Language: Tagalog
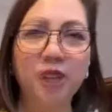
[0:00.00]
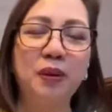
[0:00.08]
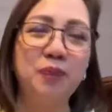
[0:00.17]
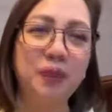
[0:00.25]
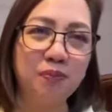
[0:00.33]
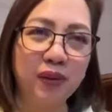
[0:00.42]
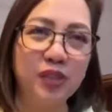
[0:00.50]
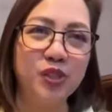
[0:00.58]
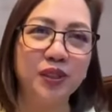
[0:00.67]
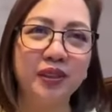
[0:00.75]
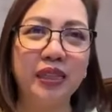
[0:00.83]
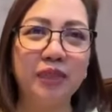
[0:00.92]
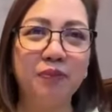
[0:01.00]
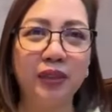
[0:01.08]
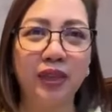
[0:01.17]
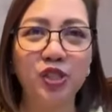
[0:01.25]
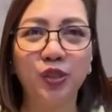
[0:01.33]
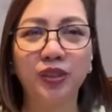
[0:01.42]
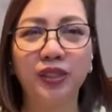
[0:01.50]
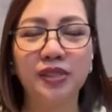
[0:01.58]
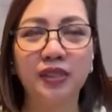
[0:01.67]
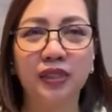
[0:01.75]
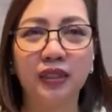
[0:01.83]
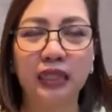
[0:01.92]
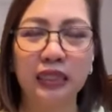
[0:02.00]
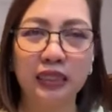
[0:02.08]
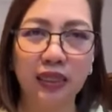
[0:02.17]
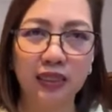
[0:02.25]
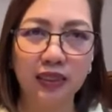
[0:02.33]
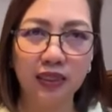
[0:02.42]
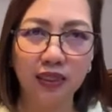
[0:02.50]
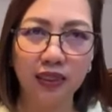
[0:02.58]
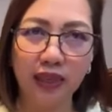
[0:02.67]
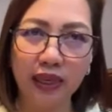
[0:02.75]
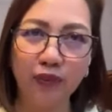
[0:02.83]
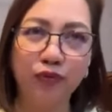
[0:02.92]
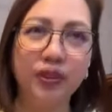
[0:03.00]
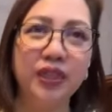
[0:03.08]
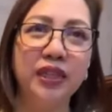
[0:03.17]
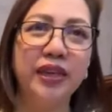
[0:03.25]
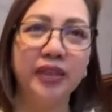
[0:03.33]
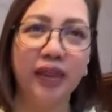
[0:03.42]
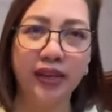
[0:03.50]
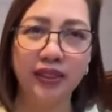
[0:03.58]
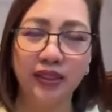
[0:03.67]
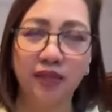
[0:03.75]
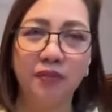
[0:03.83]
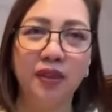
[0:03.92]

pag budget deliberation kasi, talagang every line item na